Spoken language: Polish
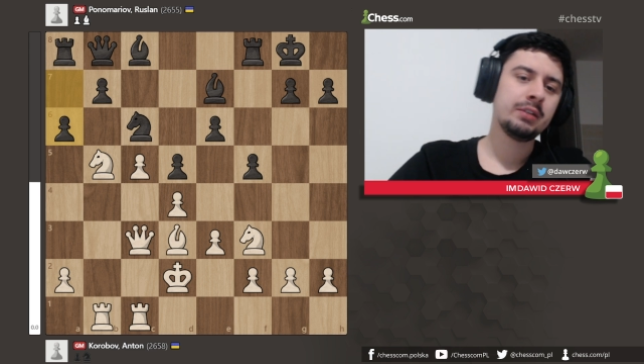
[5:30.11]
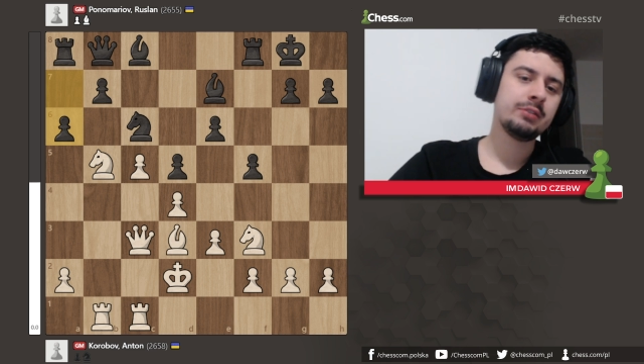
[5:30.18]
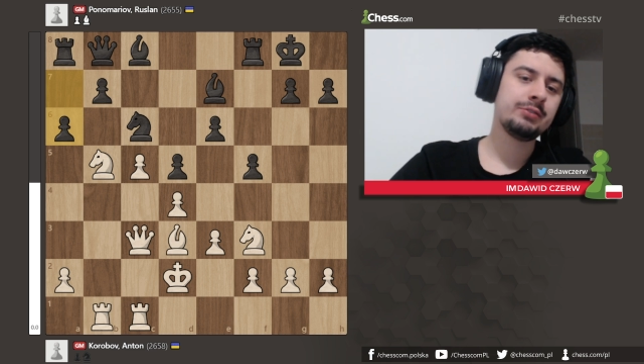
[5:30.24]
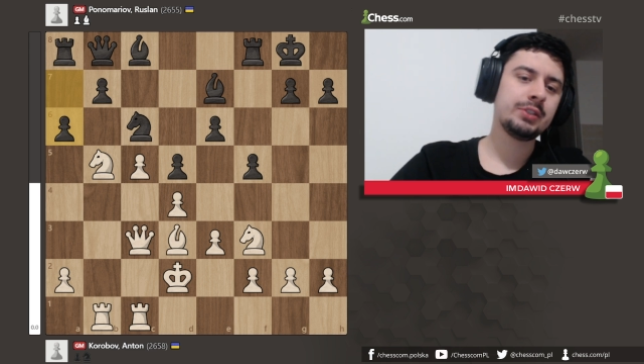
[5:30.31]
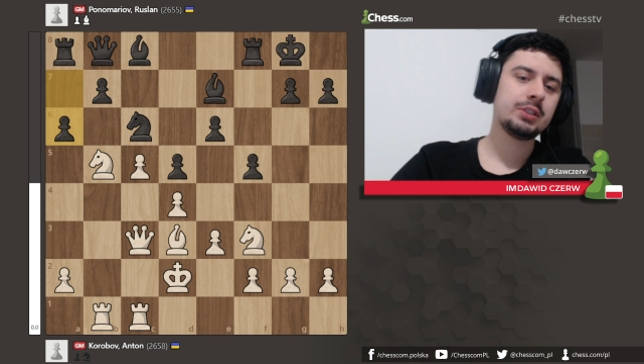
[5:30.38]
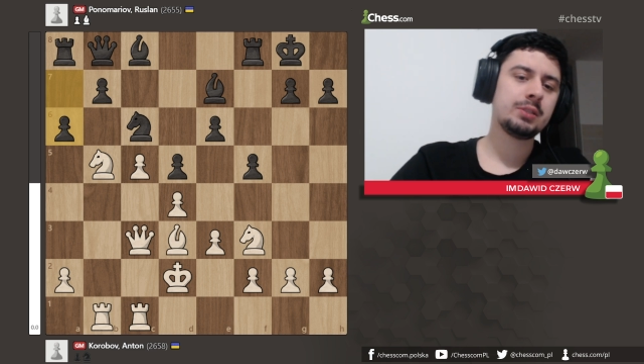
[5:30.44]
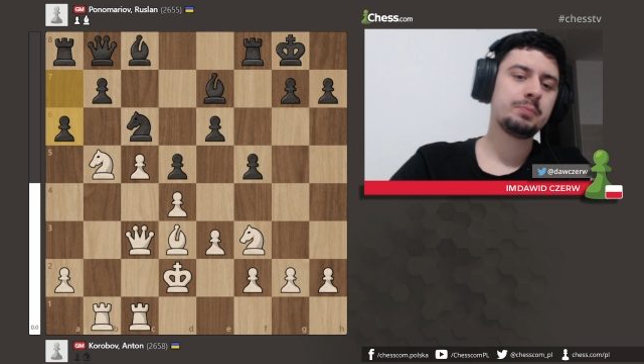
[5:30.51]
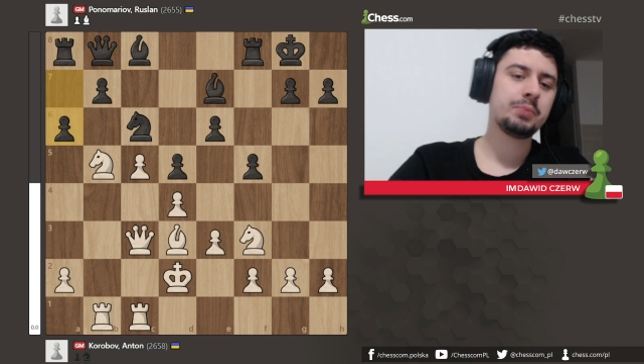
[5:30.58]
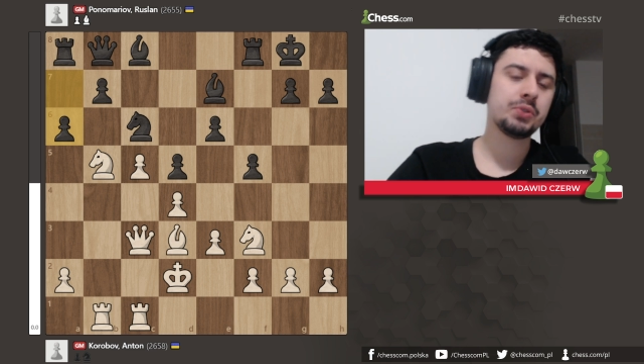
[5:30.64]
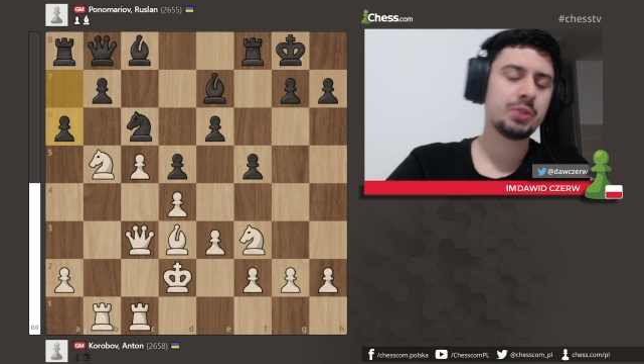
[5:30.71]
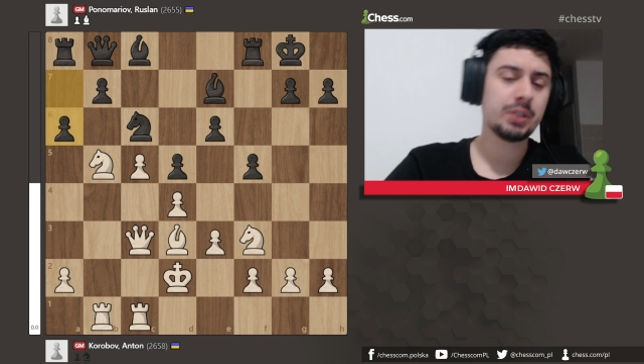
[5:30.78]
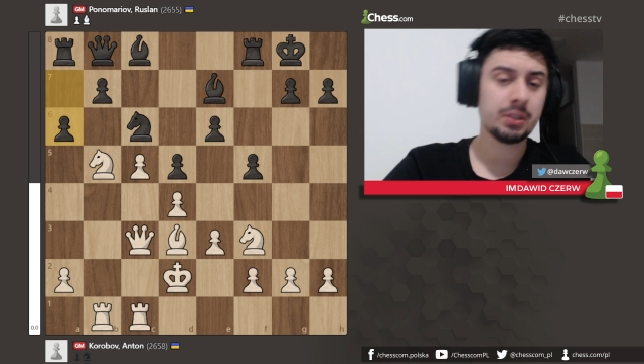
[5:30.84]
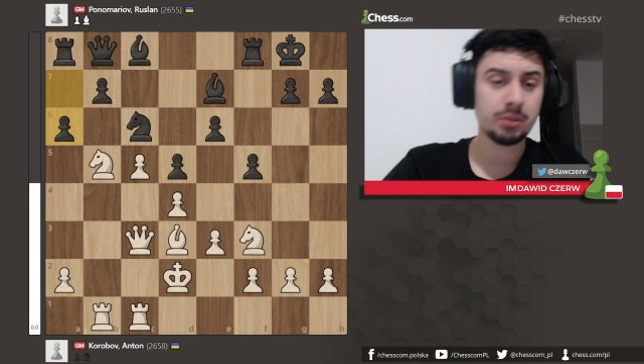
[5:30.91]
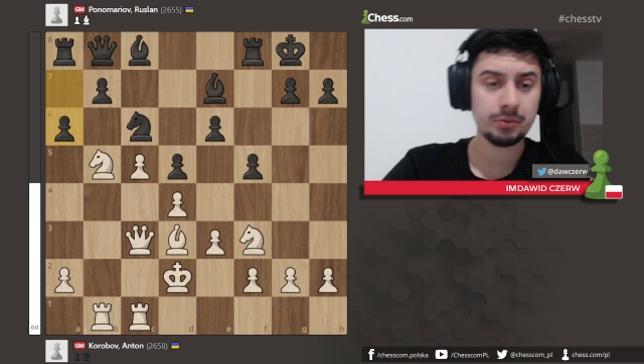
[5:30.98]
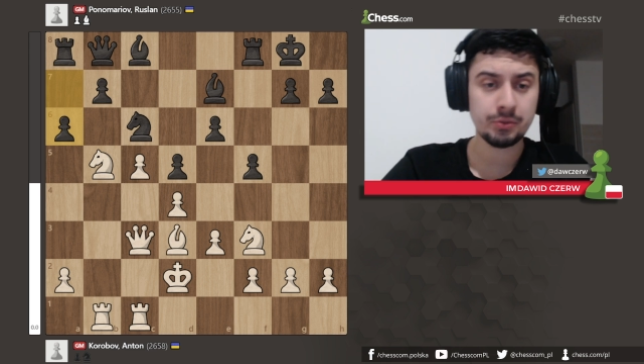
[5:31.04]
więc
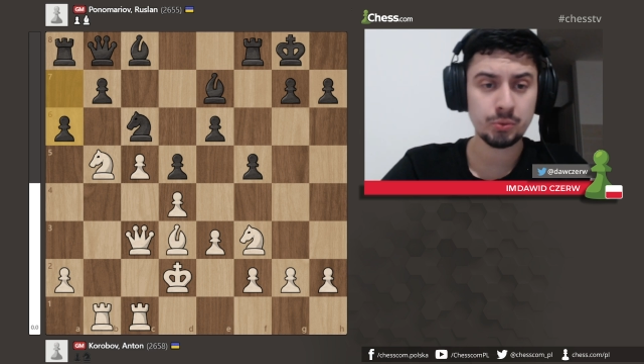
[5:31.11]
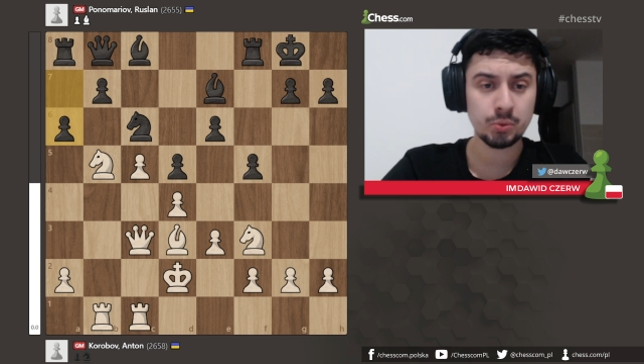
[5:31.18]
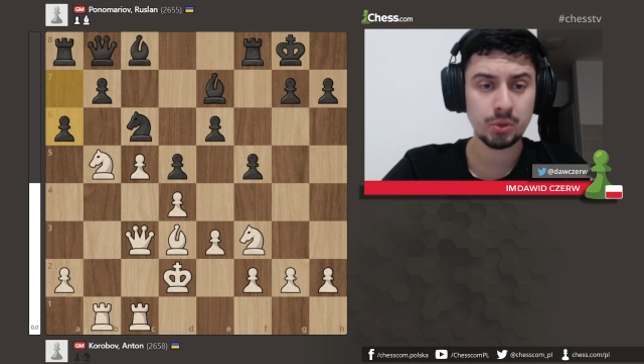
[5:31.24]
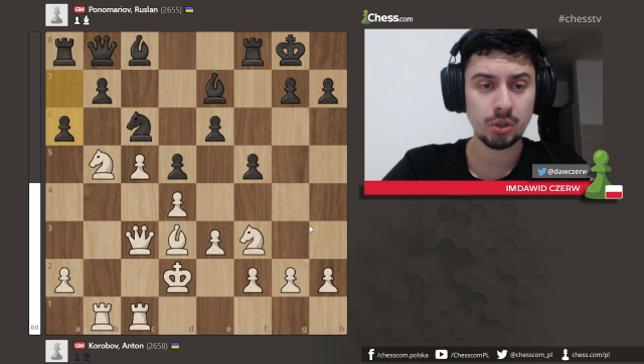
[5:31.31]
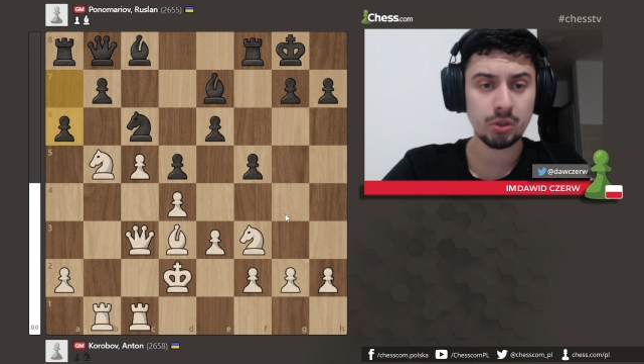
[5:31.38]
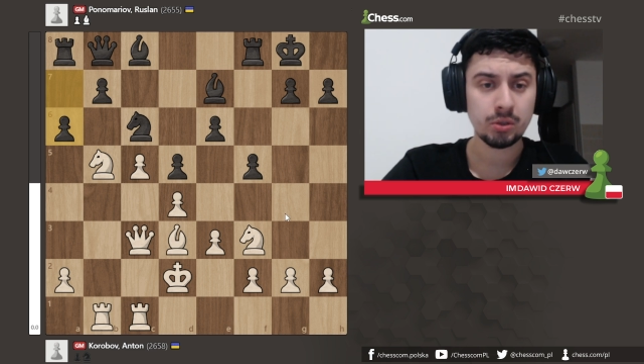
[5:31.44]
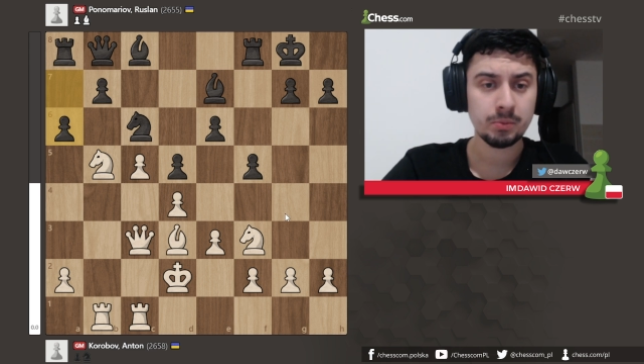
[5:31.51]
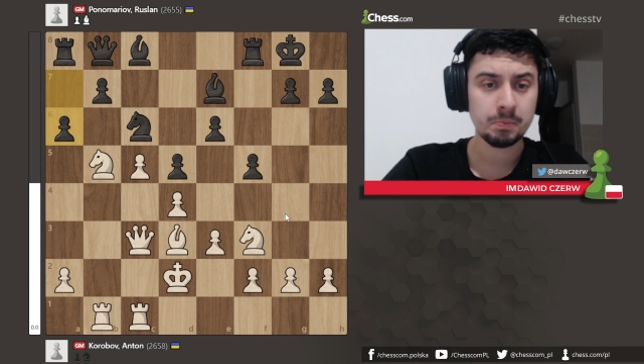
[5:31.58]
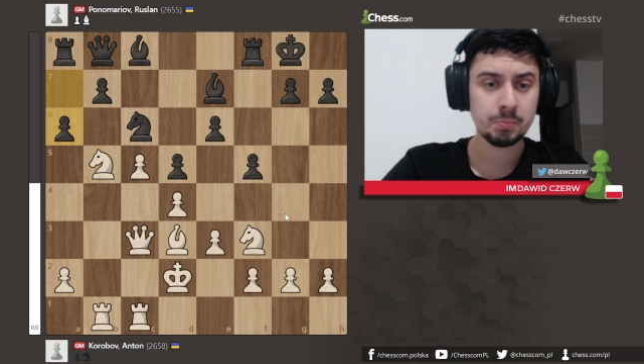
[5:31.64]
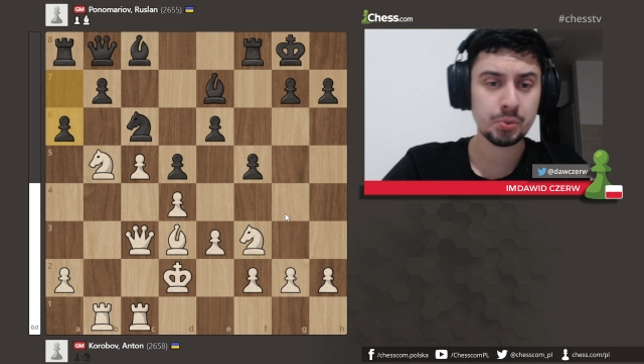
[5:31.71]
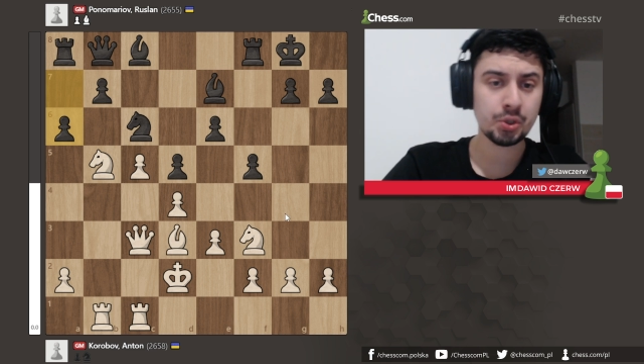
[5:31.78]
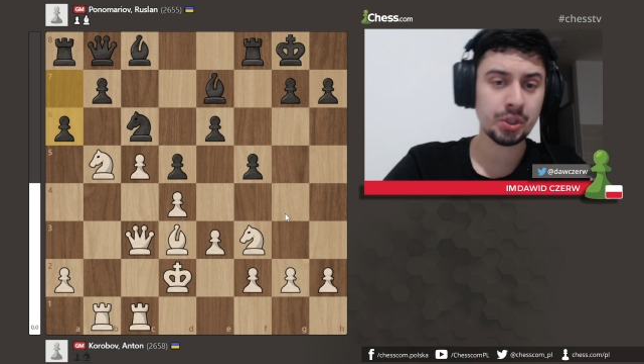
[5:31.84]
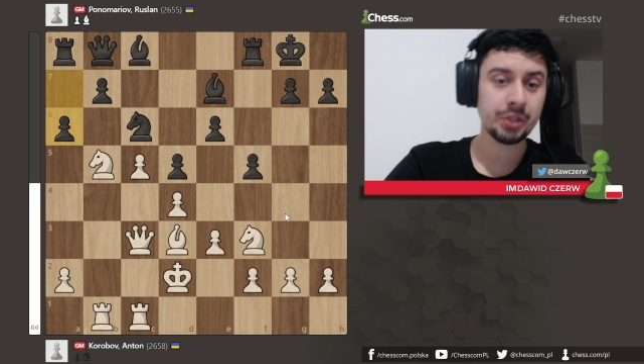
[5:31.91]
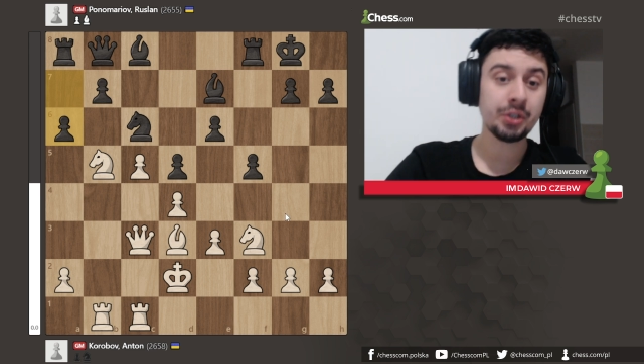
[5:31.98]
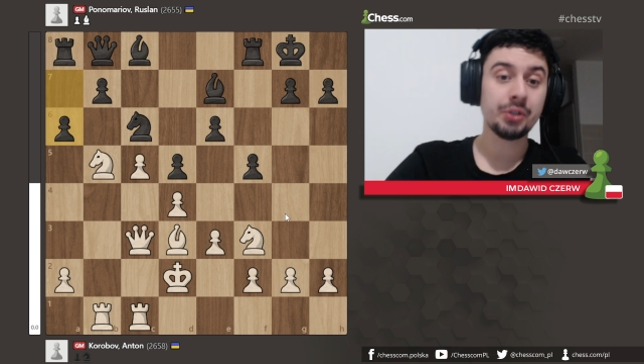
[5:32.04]
postanowił go
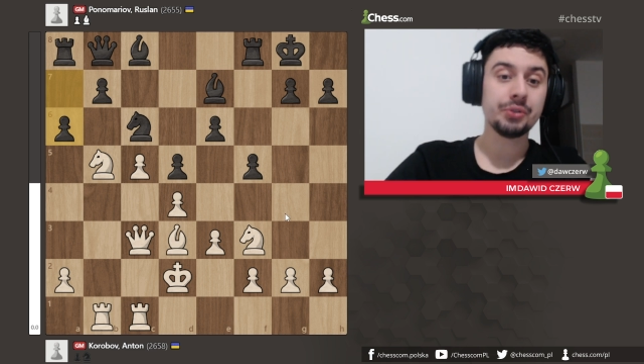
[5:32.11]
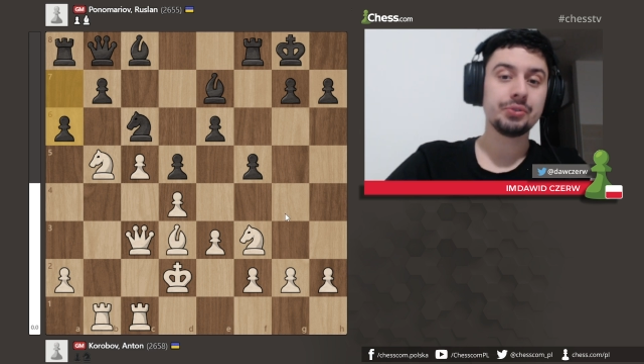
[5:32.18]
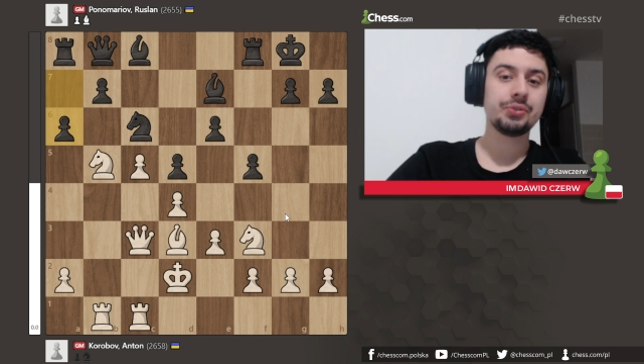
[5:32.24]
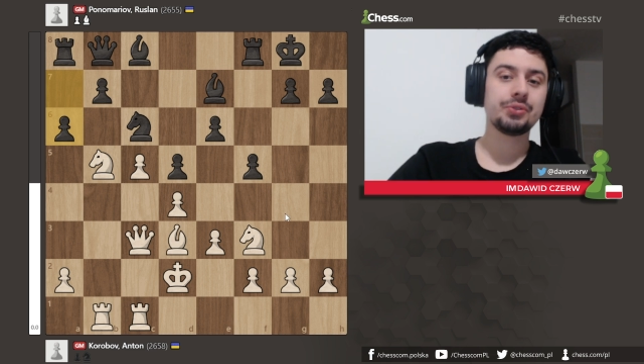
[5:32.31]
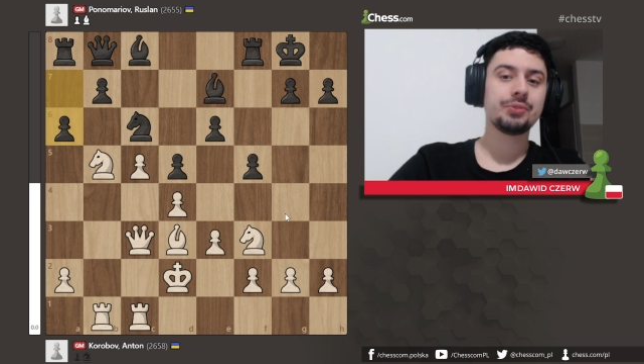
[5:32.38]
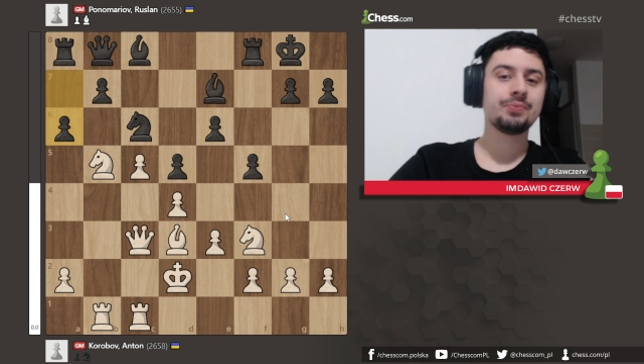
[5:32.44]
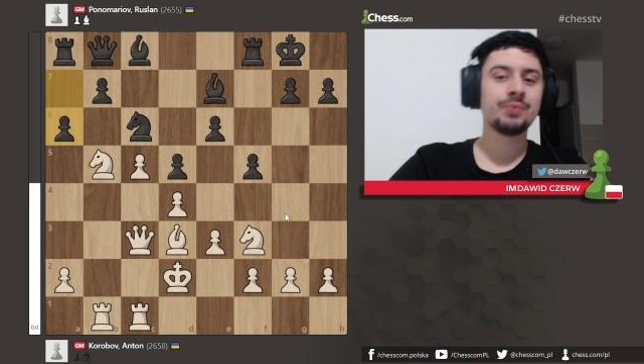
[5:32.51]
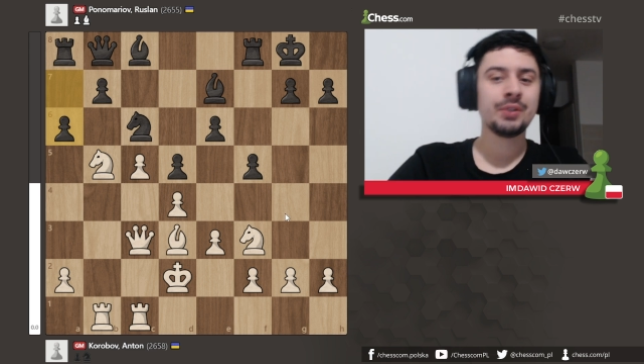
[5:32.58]
przegonić.